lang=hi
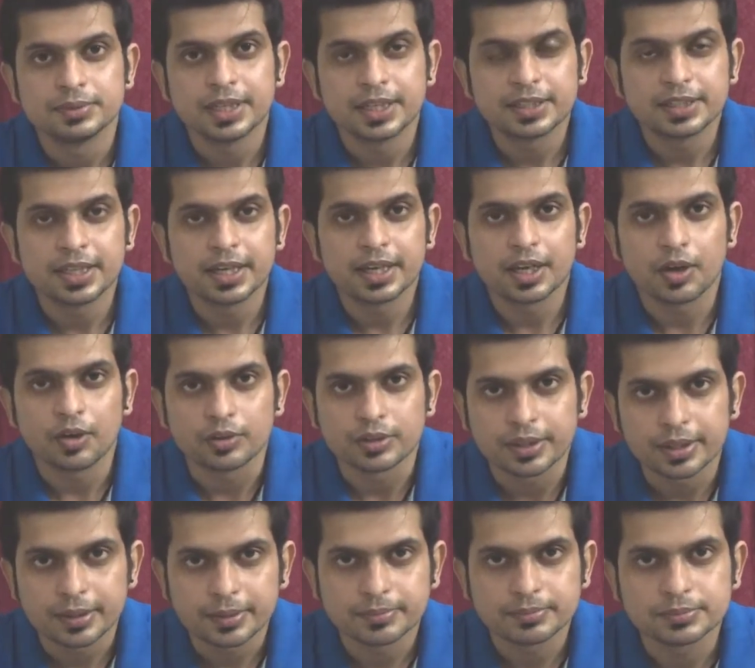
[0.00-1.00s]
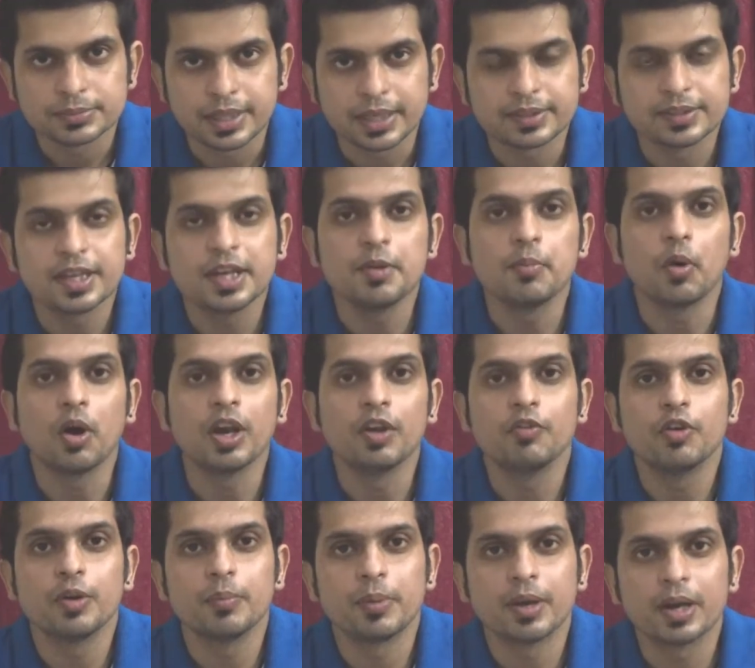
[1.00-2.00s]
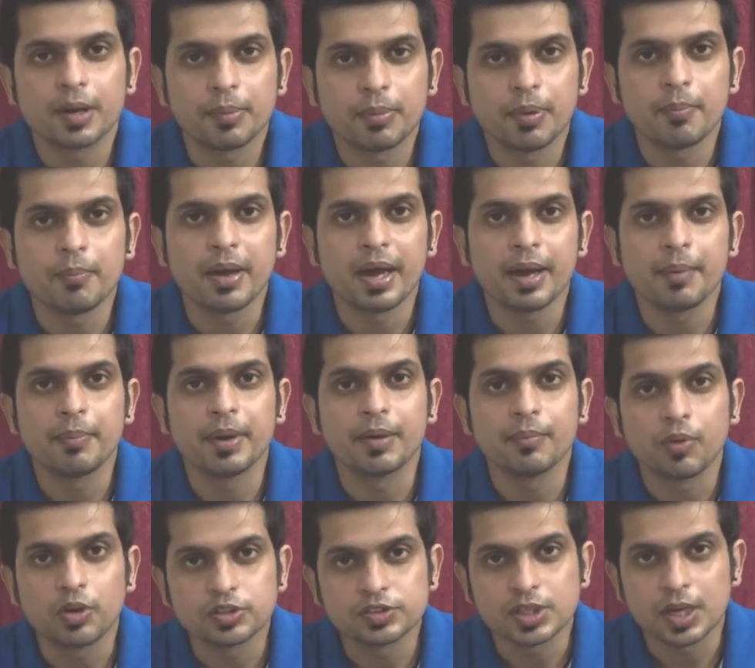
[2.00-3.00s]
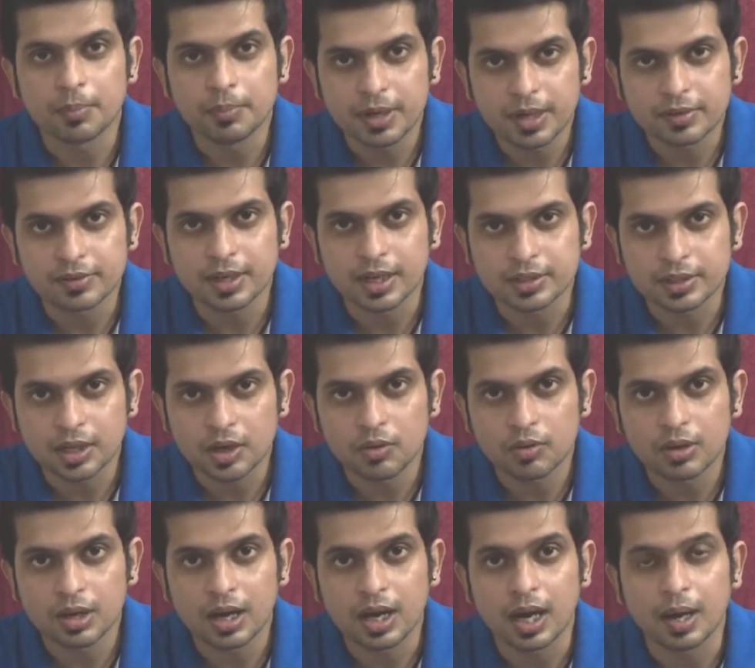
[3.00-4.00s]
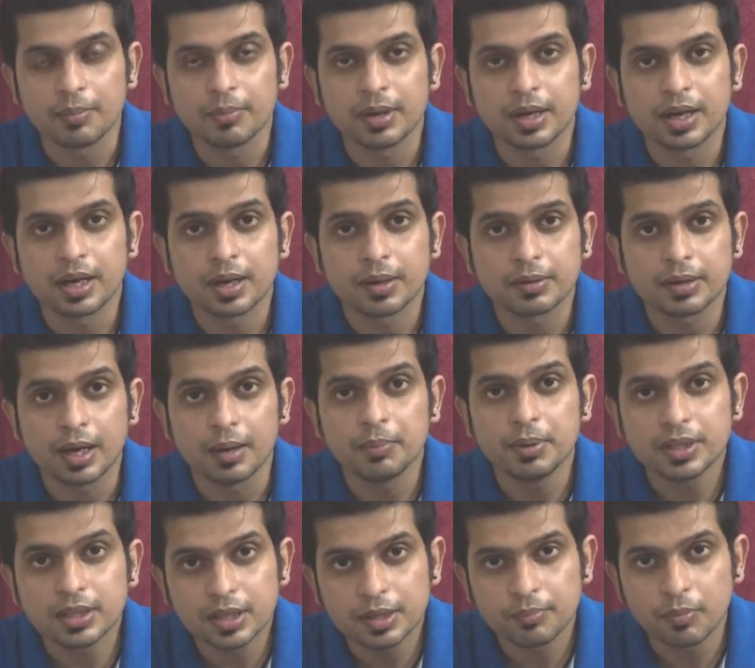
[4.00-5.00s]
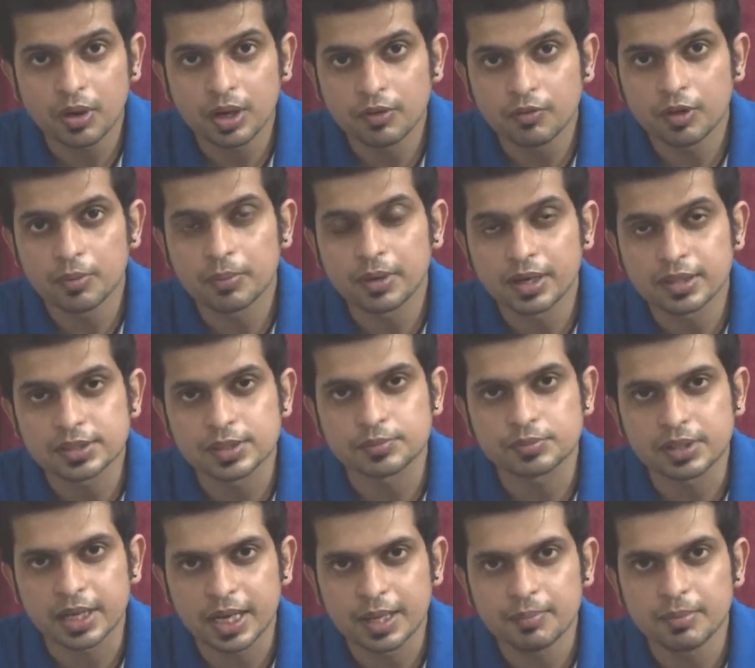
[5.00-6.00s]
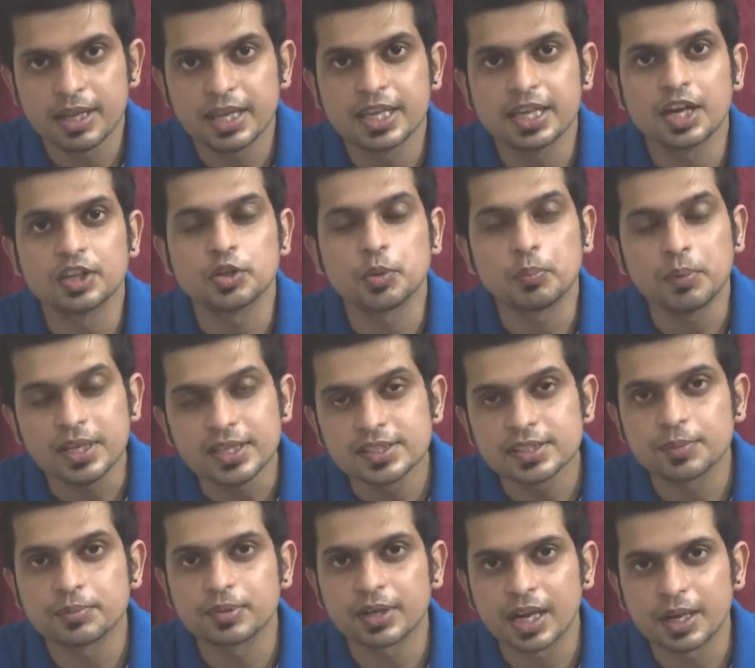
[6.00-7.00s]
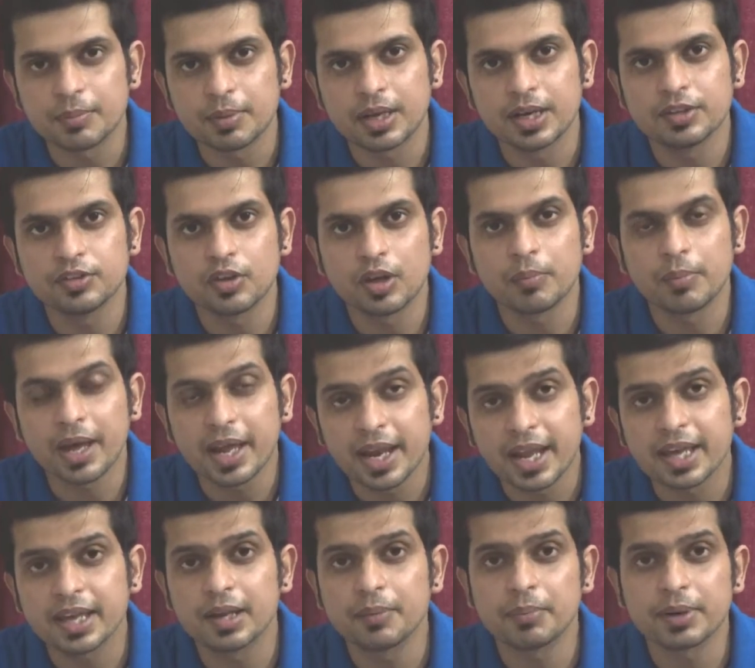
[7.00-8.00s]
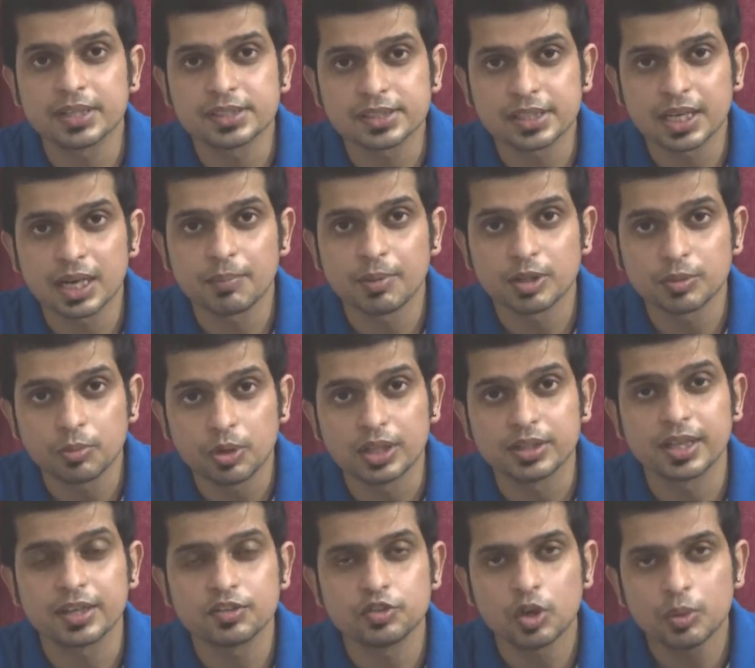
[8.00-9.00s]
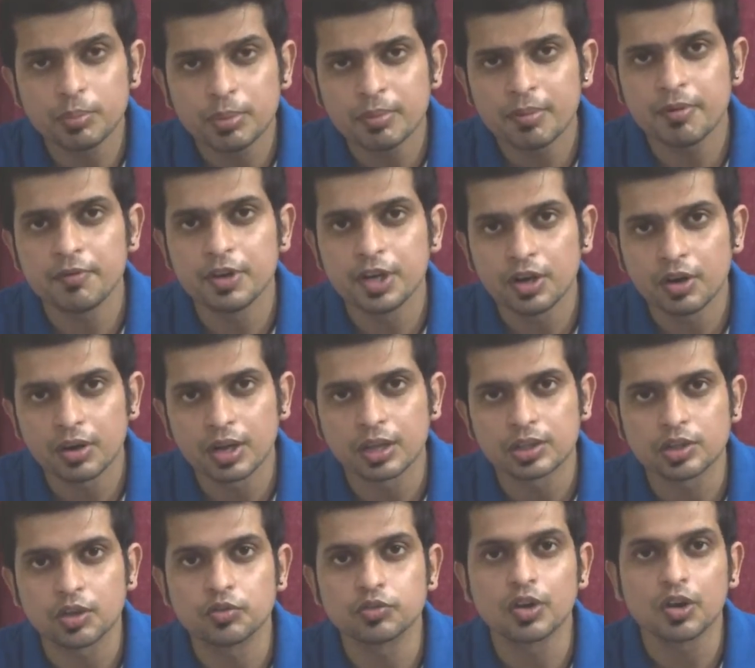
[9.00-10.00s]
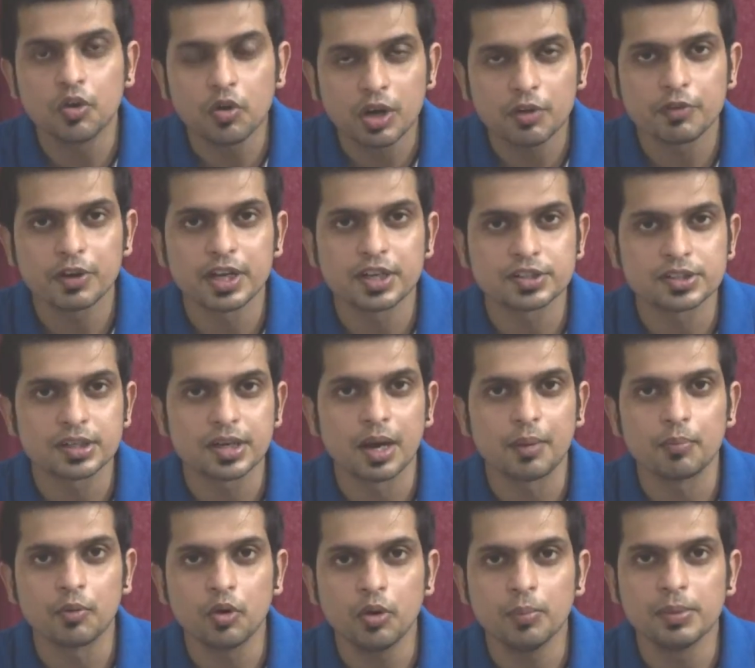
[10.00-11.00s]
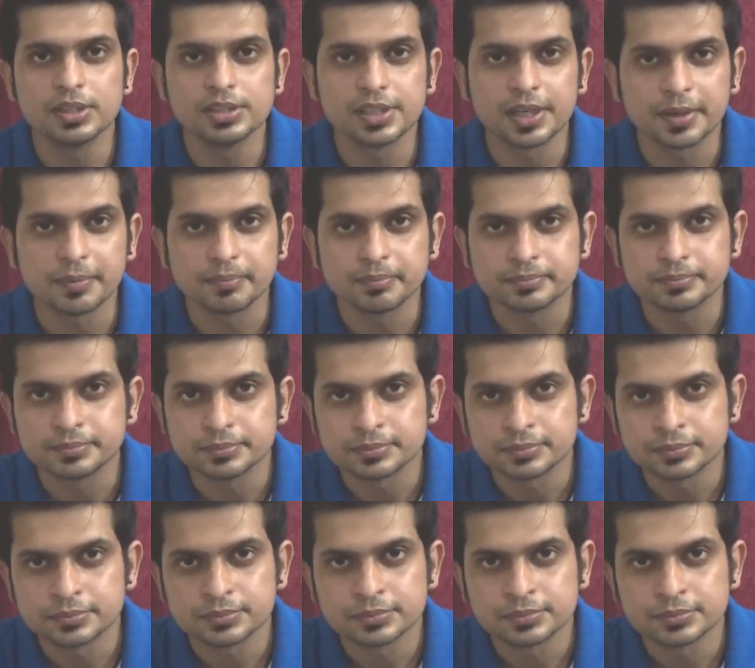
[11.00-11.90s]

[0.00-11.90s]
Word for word: देखते हैं क्या होता है ऐसे ही बॉलीवुड मिरर पे मैं बिग बॉस के अपडेट्स लाता रहूँगा आपने अगर अभी तक बॉलीवुड मिरर सब्सक्राइब नहीं किया तो प्लीज़ सब्सक्राइब कर लीजिए और बेल आइकन प्रेस करना मत भूलिए ताकि जो भी मैं वीडियो डालता हूँ उसका नोटिफिकेशन आपको मिल जाए